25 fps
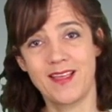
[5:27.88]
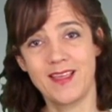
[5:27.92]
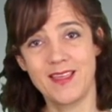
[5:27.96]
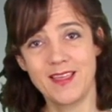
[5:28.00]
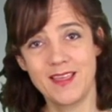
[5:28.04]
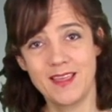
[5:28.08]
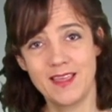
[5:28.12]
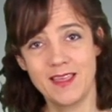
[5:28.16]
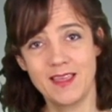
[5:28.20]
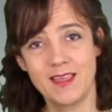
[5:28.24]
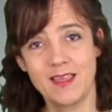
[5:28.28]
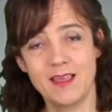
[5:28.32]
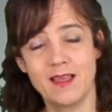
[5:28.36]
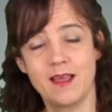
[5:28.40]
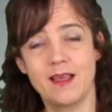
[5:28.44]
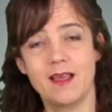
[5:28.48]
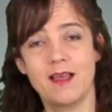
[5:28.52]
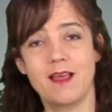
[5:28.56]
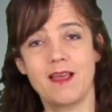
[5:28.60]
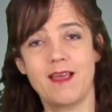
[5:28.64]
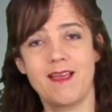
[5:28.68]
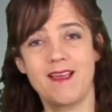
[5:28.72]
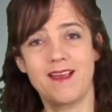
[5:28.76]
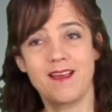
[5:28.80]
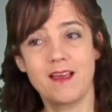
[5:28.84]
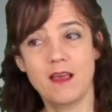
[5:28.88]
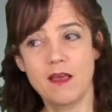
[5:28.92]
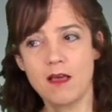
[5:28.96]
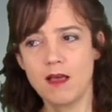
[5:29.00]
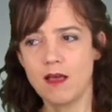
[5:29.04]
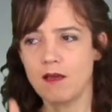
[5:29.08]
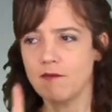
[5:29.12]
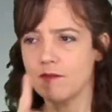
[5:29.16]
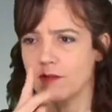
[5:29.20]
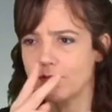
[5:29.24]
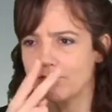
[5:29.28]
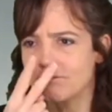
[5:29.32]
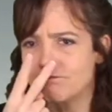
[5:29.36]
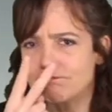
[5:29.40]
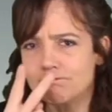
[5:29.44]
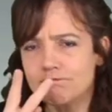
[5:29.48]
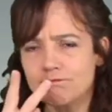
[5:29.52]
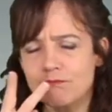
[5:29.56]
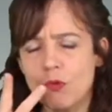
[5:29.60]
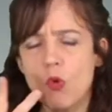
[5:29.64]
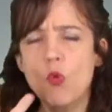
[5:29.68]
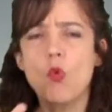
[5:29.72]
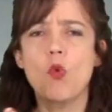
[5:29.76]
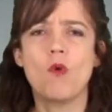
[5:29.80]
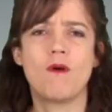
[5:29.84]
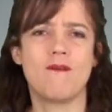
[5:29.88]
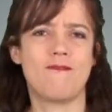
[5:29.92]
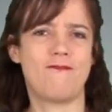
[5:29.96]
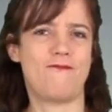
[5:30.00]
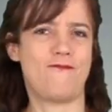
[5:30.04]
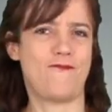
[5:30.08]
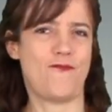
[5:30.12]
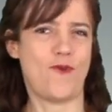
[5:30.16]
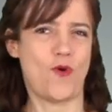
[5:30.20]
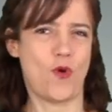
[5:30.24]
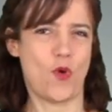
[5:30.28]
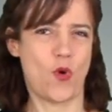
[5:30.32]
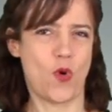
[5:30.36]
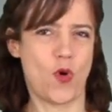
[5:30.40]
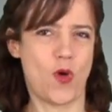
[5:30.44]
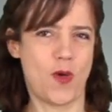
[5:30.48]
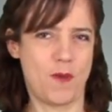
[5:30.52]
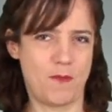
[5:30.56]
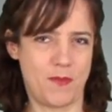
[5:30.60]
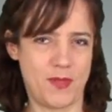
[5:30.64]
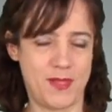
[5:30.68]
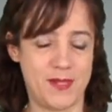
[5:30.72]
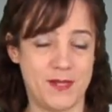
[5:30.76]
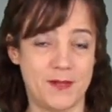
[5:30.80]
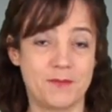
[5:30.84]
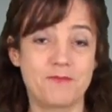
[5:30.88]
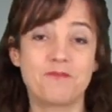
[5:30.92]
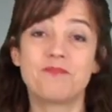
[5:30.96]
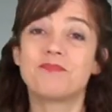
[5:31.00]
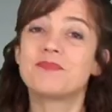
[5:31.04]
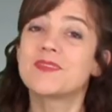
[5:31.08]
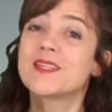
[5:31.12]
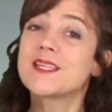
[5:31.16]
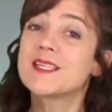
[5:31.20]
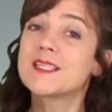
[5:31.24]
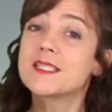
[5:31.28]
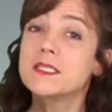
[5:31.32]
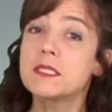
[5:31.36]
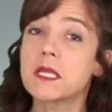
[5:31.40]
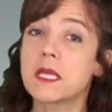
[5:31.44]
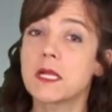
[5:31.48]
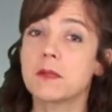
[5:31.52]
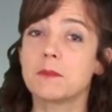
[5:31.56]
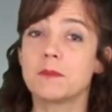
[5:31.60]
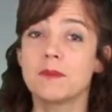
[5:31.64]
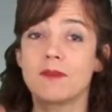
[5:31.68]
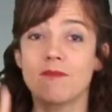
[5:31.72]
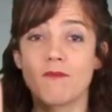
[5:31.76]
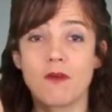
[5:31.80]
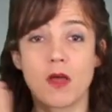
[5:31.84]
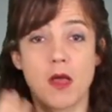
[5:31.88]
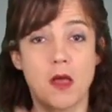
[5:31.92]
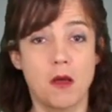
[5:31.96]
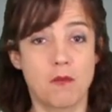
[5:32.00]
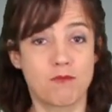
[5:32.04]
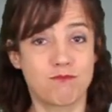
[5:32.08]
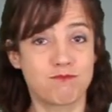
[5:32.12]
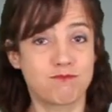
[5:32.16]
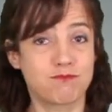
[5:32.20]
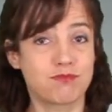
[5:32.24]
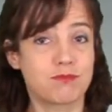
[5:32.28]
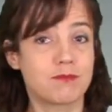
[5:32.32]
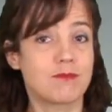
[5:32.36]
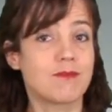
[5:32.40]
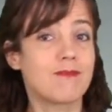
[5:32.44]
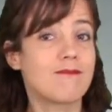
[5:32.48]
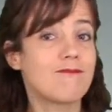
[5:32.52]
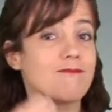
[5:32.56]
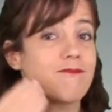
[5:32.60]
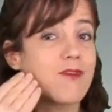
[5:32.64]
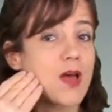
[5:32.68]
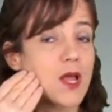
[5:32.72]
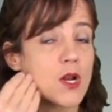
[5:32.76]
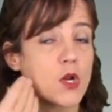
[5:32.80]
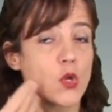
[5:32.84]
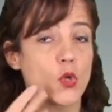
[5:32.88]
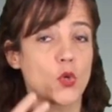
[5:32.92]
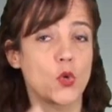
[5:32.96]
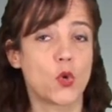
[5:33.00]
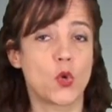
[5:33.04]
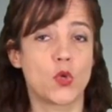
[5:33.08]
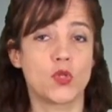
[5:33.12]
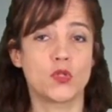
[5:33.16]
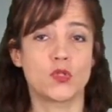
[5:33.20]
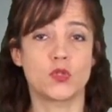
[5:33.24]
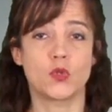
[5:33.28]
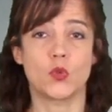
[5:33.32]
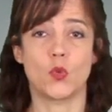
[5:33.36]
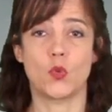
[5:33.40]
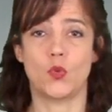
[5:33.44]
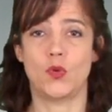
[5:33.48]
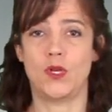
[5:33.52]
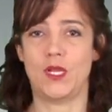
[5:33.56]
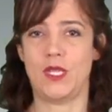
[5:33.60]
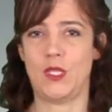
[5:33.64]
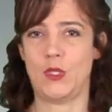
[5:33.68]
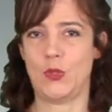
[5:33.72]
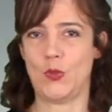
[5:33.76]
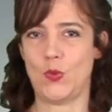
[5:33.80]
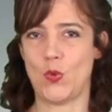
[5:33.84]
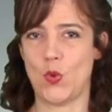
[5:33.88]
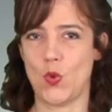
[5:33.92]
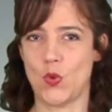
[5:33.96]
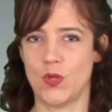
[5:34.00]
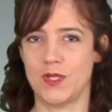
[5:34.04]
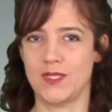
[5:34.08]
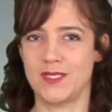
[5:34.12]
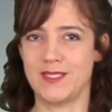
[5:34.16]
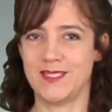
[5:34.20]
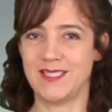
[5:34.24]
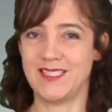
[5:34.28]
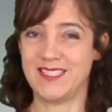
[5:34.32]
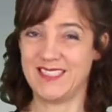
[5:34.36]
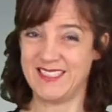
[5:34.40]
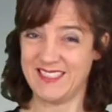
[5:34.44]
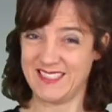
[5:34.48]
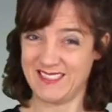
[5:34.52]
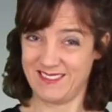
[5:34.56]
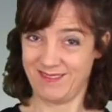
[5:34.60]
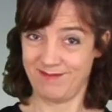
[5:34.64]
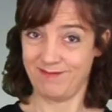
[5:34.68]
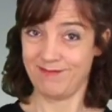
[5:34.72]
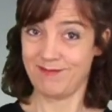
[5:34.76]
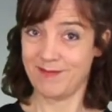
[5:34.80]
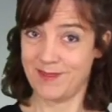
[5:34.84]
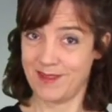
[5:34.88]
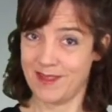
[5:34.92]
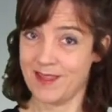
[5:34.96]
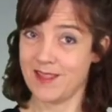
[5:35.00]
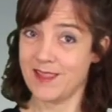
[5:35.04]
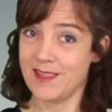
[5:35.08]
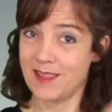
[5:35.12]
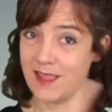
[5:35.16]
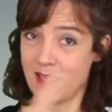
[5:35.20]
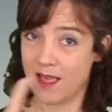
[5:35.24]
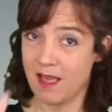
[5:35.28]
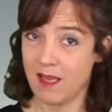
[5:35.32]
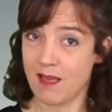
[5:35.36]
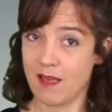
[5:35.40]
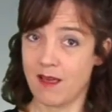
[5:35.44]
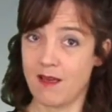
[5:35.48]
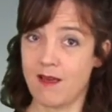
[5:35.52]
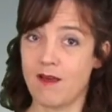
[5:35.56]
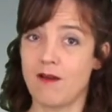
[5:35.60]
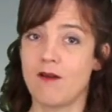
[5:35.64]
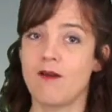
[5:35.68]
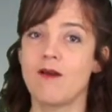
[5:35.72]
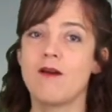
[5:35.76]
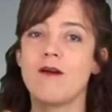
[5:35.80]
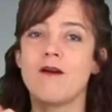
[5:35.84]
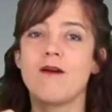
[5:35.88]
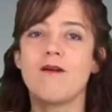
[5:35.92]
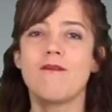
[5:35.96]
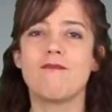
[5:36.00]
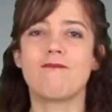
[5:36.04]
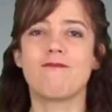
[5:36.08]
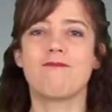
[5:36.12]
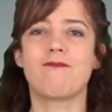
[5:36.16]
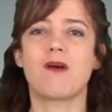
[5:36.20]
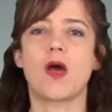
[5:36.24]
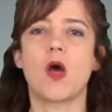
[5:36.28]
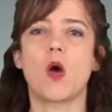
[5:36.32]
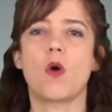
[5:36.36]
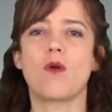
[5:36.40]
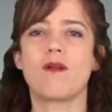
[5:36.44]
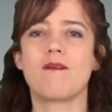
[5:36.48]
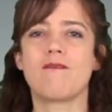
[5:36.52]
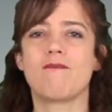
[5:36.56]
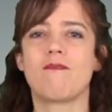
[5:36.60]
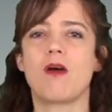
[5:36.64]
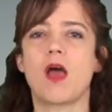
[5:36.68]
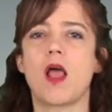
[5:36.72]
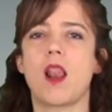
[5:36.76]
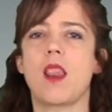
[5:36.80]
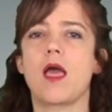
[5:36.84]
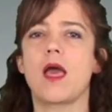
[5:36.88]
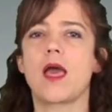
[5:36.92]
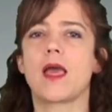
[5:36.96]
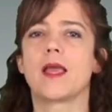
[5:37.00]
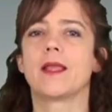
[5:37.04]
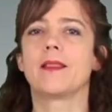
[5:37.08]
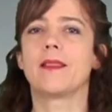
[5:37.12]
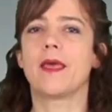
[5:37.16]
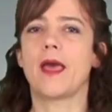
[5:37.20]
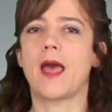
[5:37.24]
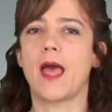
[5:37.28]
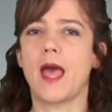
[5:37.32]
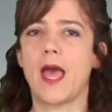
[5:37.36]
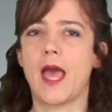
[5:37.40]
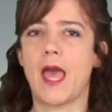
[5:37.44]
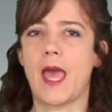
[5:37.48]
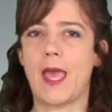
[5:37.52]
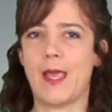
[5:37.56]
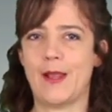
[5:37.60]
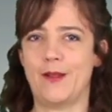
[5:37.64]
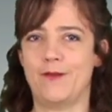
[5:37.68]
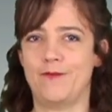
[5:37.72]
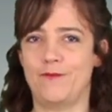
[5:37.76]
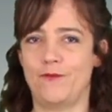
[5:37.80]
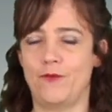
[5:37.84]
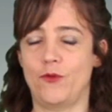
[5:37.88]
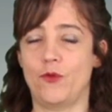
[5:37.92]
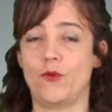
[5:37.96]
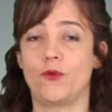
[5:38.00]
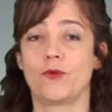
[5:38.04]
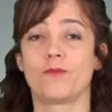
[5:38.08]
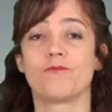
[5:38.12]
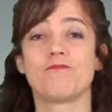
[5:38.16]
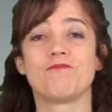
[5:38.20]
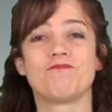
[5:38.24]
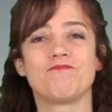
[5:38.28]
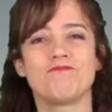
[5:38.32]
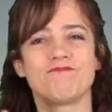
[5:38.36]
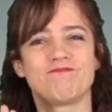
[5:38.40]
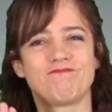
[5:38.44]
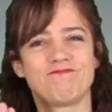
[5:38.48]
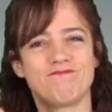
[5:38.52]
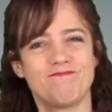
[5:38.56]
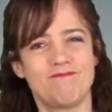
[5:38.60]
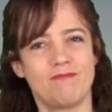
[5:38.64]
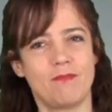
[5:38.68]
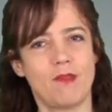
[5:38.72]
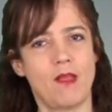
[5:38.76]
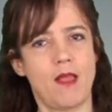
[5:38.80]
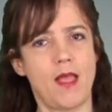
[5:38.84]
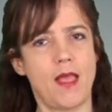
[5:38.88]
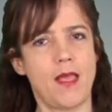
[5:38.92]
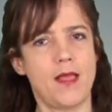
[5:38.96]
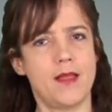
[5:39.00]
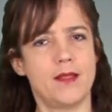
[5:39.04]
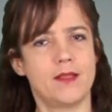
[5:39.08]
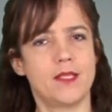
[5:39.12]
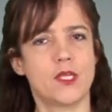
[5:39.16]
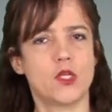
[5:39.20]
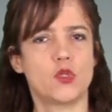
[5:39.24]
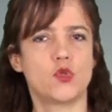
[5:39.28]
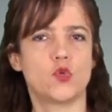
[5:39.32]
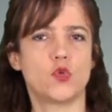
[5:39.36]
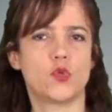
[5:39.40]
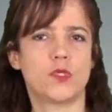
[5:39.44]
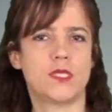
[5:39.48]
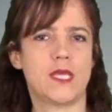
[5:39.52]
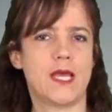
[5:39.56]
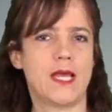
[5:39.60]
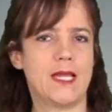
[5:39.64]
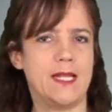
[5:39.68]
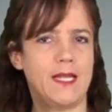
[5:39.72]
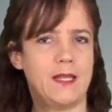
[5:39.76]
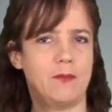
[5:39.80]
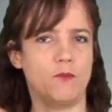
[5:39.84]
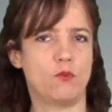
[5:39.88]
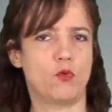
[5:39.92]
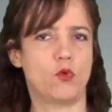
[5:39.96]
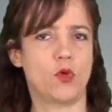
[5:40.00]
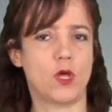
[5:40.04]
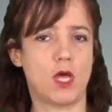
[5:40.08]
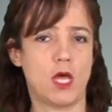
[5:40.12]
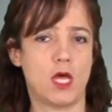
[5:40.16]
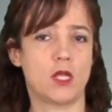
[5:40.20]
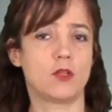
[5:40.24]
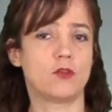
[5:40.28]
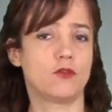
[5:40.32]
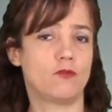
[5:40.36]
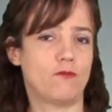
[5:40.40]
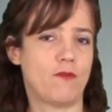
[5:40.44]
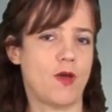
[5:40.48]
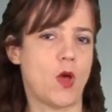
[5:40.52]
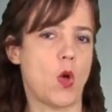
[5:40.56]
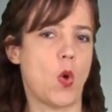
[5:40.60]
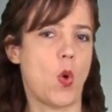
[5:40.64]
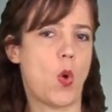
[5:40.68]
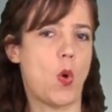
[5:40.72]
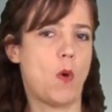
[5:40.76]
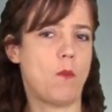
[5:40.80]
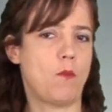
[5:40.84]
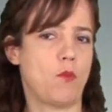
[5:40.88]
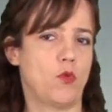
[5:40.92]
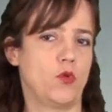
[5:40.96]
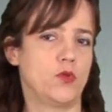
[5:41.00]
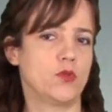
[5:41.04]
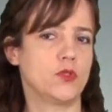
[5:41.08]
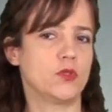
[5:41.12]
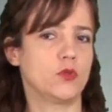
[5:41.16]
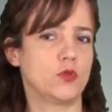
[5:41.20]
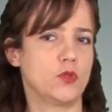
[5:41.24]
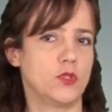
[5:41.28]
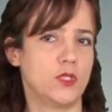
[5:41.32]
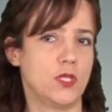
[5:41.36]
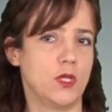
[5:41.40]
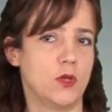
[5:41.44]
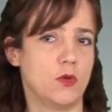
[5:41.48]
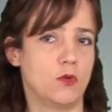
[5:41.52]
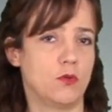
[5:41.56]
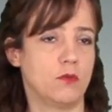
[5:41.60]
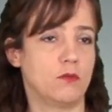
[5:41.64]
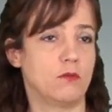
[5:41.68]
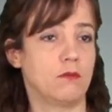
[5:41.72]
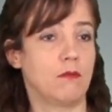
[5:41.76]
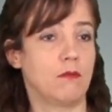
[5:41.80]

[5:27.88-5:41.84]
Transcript: Liebe Kolleginnen und Kollegen, Annemarie Renger wurde 1919 geboren, im Jahr der Einführung des Frauenwahlrechts. Ihr sozialdemokratisches Elternhaus stand in Opposition zum Nationalsozialismus.